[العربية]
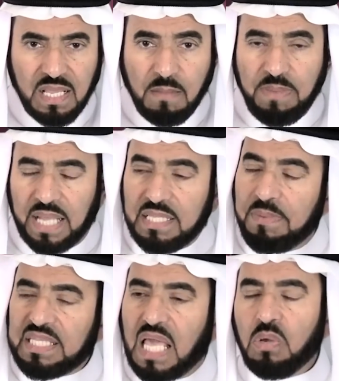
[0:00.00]
بعدين
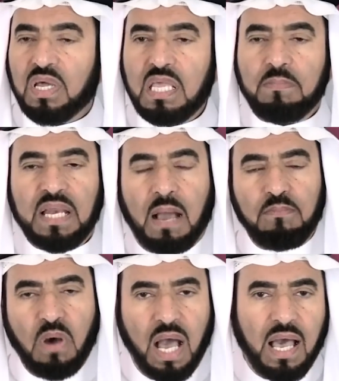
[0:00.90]
بدأ يغريه
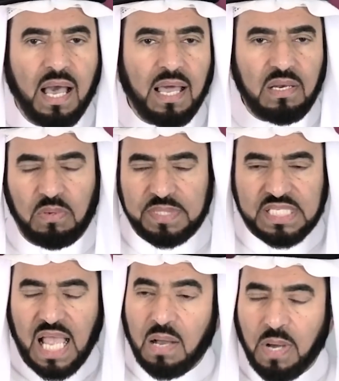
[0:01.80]
بالأموال
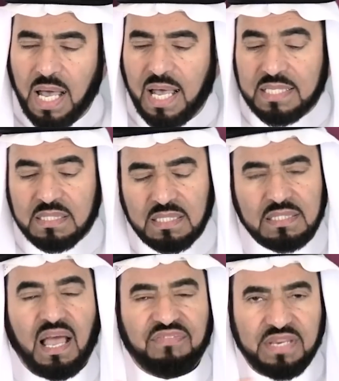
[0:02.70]
والشهوات
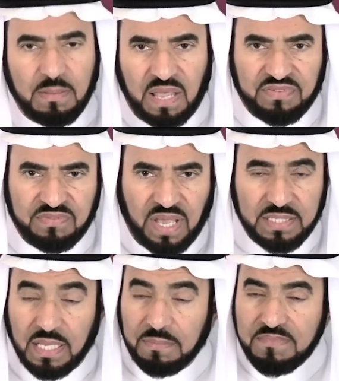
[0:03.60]
شاف إنه ما في
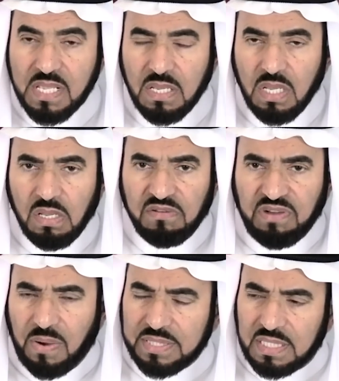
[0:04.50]
فايدة
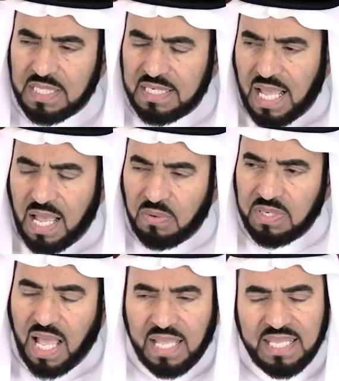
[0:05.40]
فوجد ان
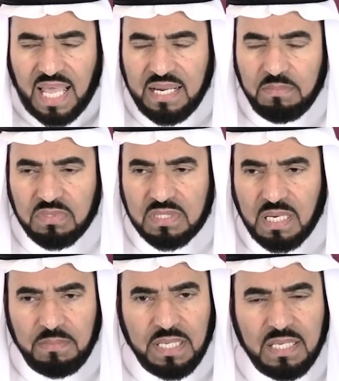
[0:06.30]
هؤلاء يعني
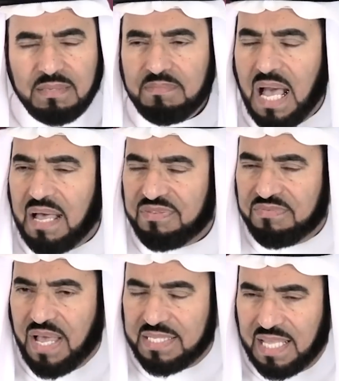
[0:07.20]
المسلمين ما في
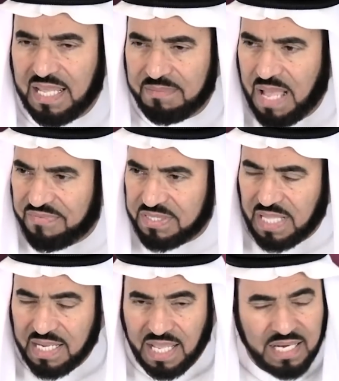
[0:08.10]
فائده يعني ما في
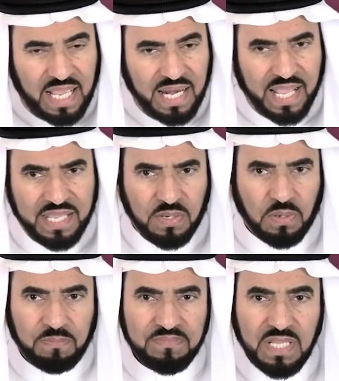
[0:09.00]
طريقه انه
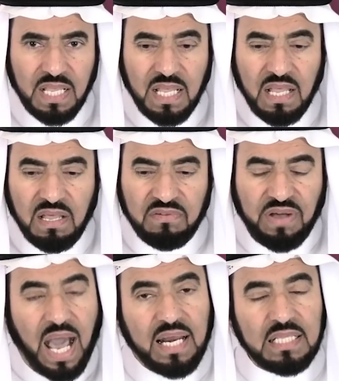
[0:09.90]
يلينهم
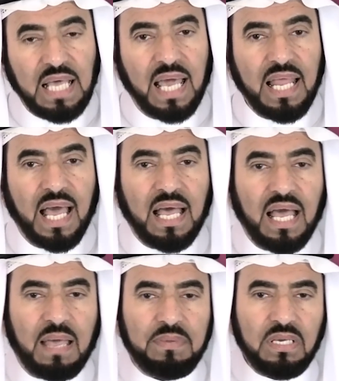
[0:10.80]
فعرض على
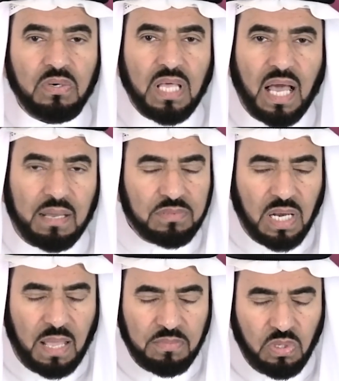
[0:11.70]
ابي حذا عبد
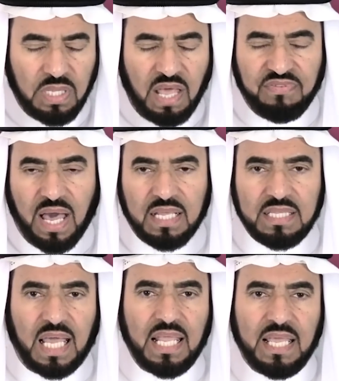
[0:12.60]
الله بن حذافه عرض
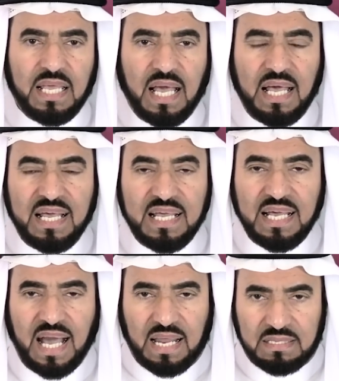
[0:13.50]
عليه
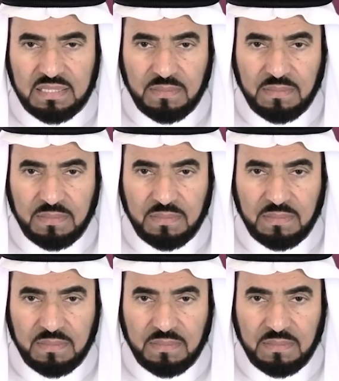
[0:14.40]
عرض